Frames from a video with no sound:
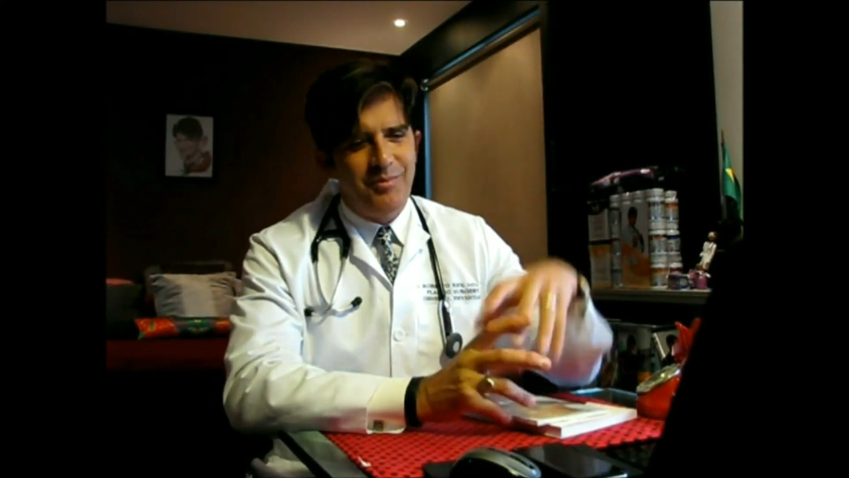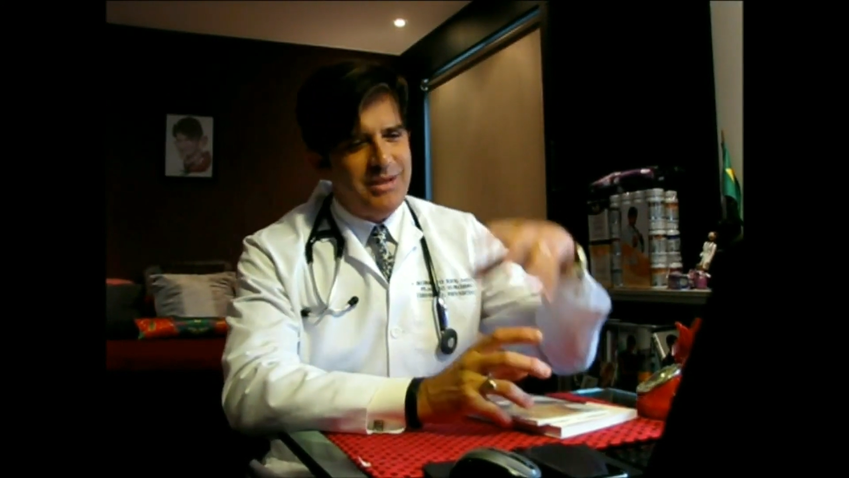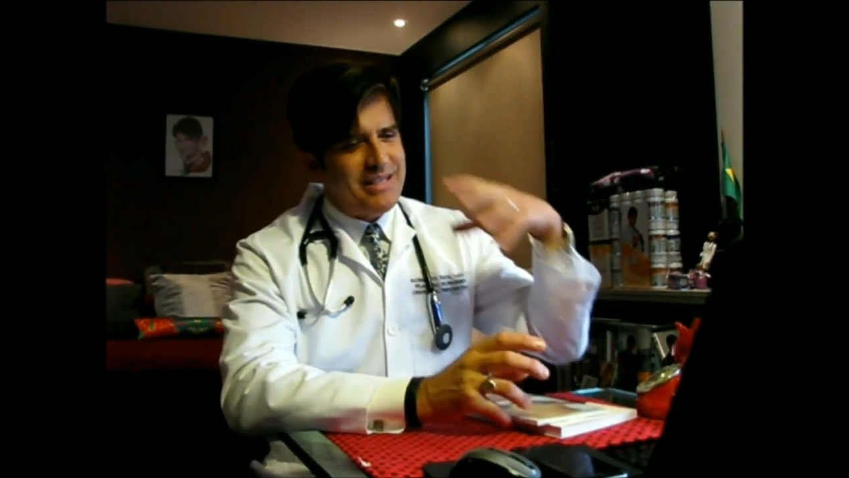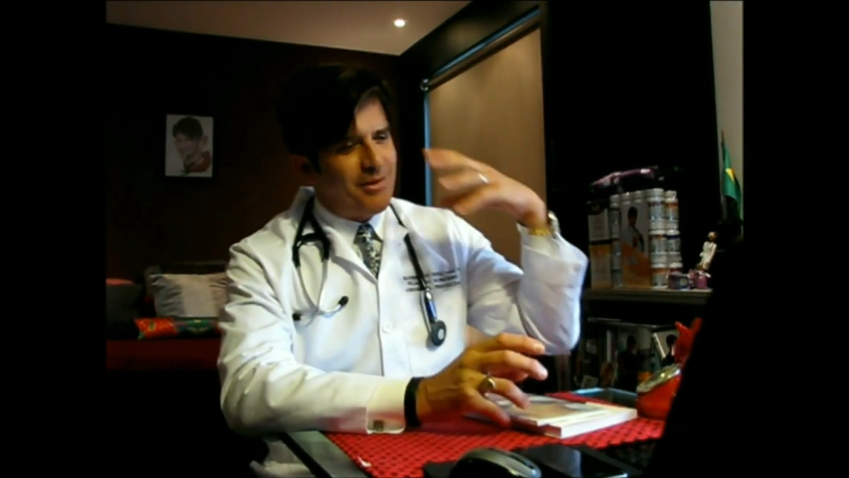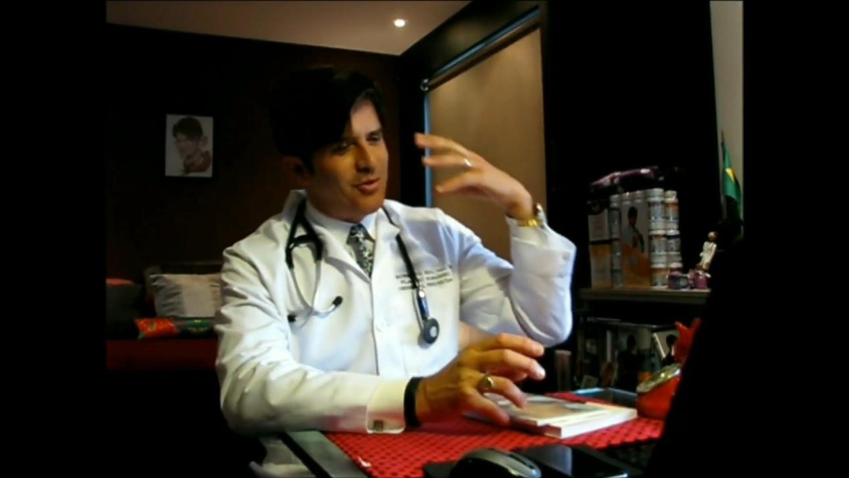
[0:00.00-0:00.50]

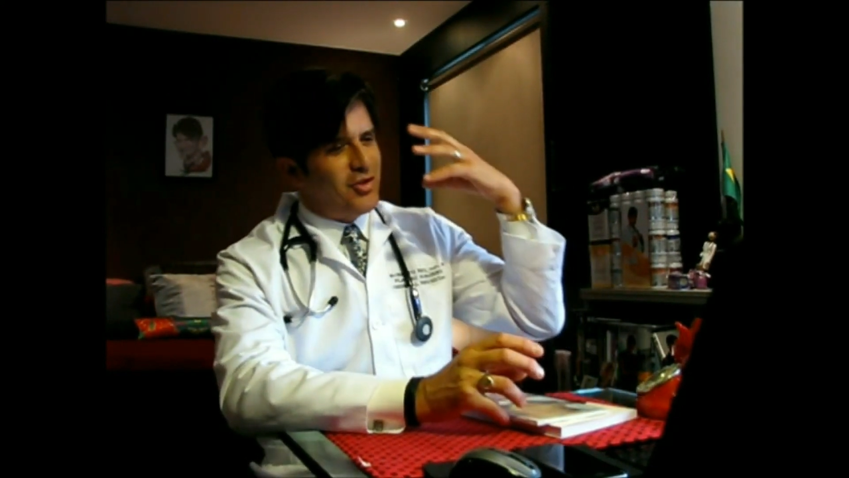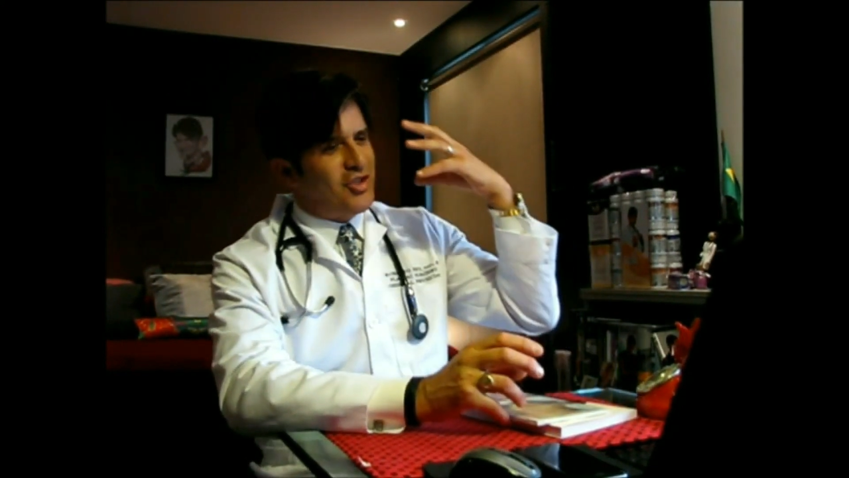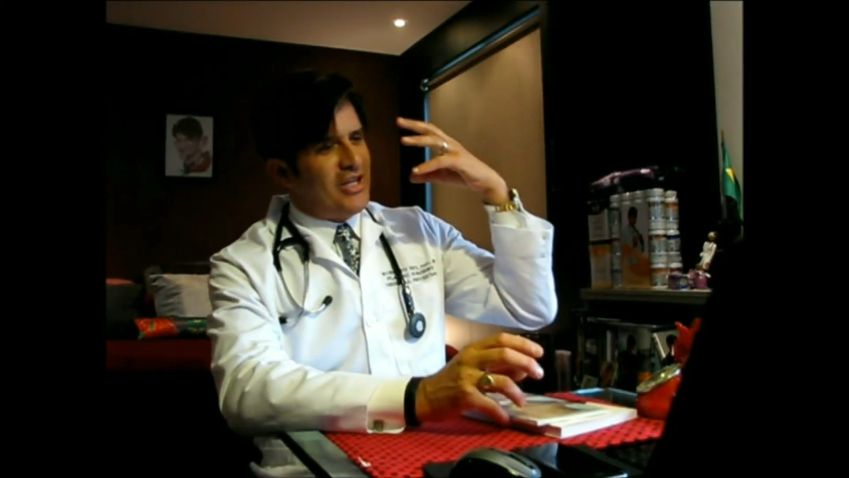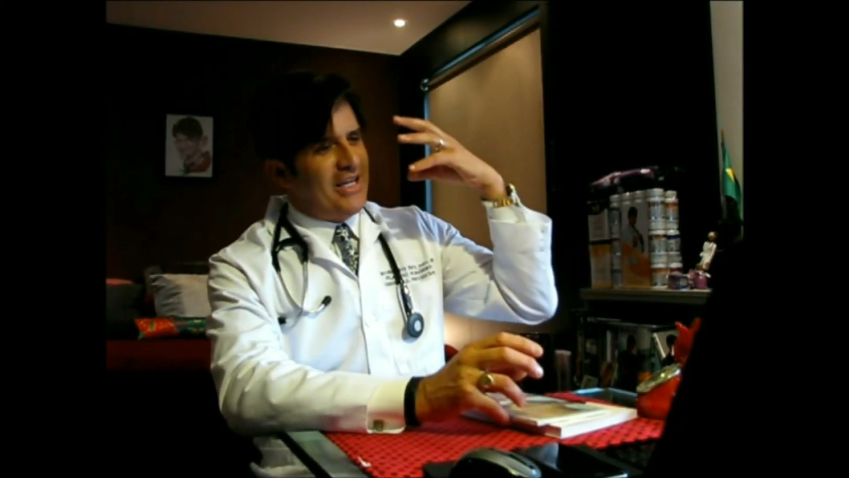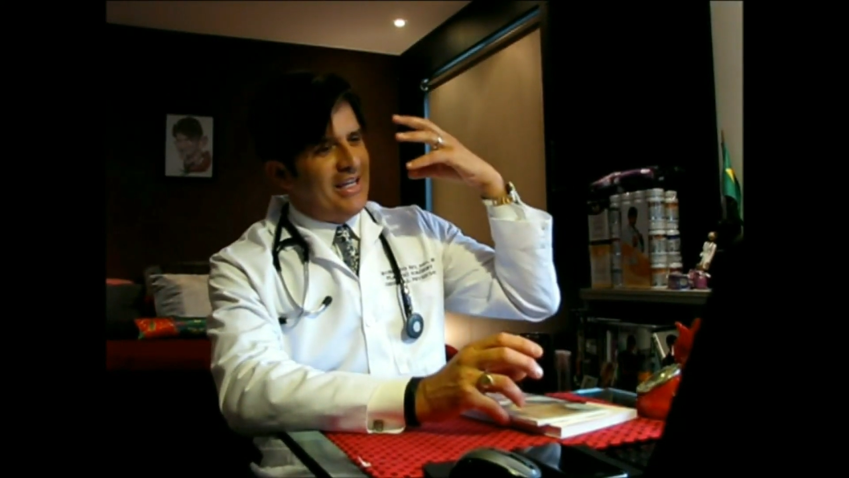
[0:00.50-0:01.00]
precisamos
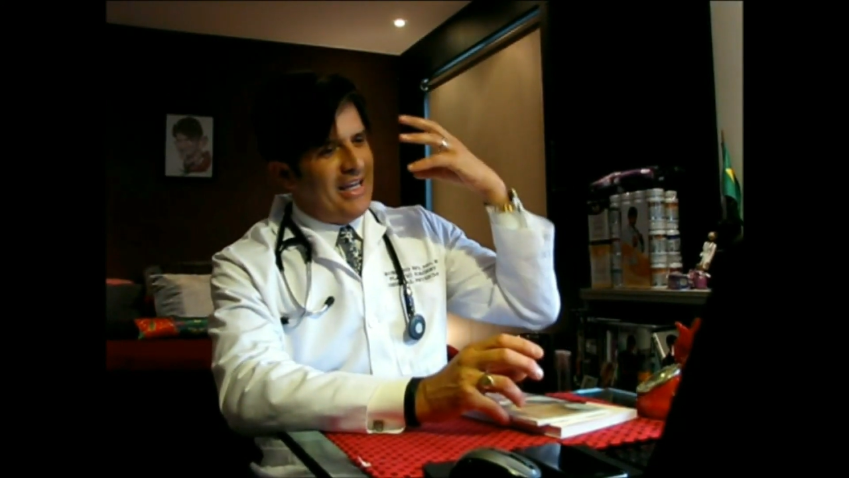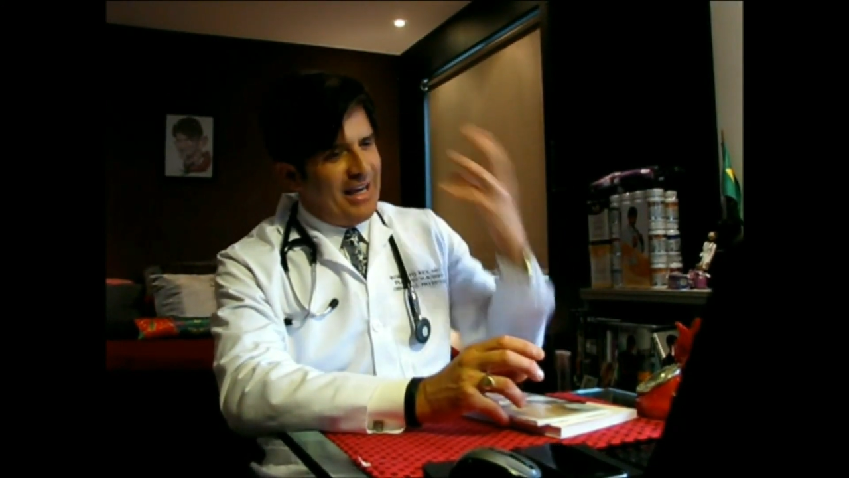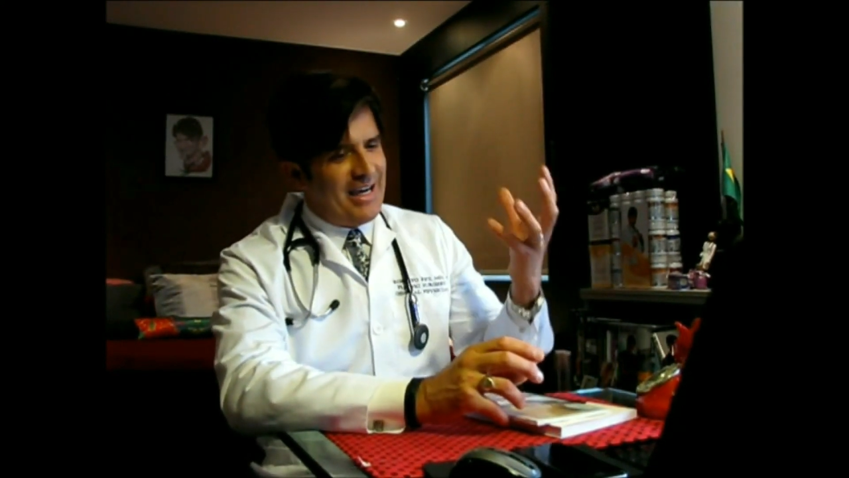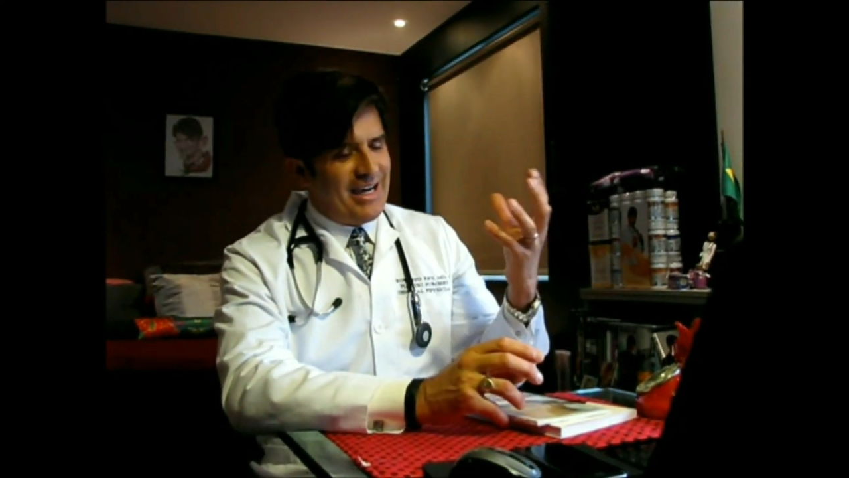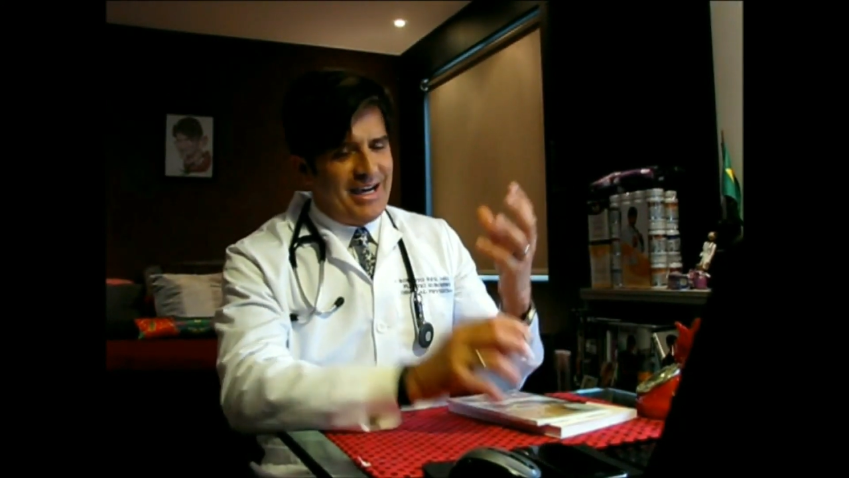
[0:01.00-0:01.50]
de
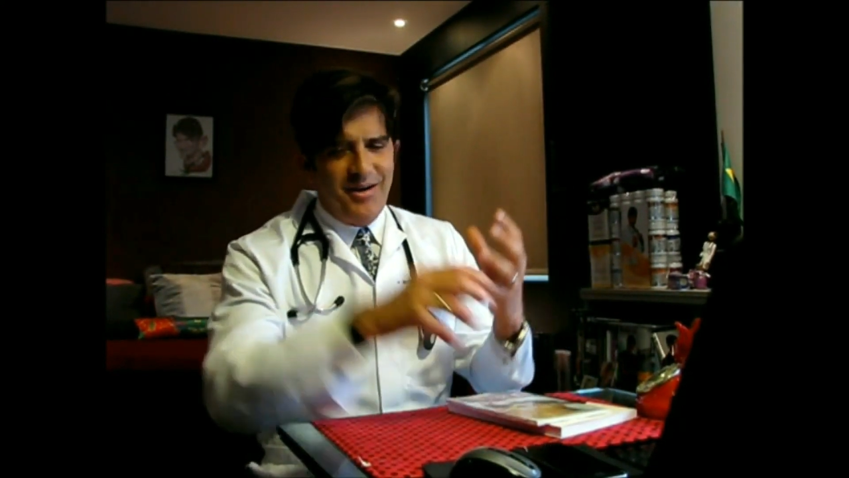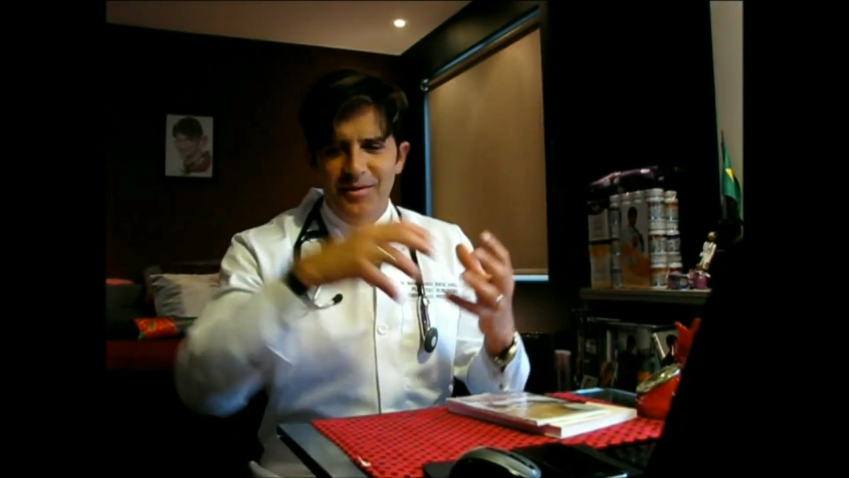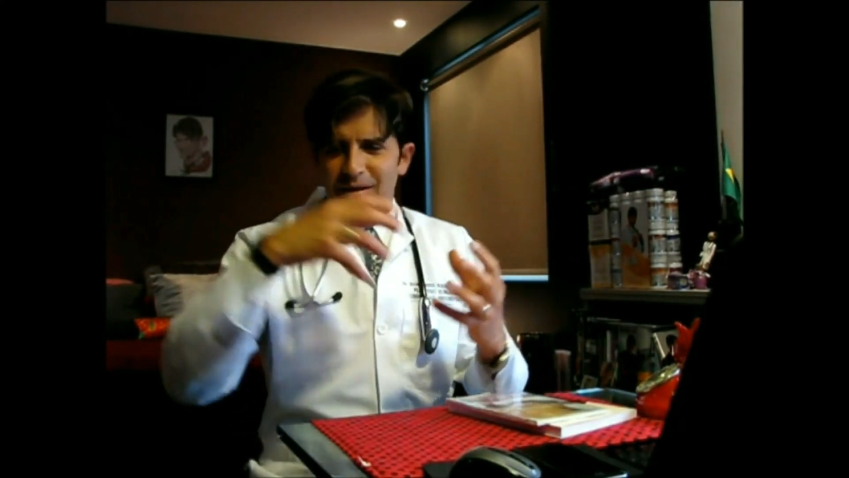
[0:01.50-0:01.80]
uh,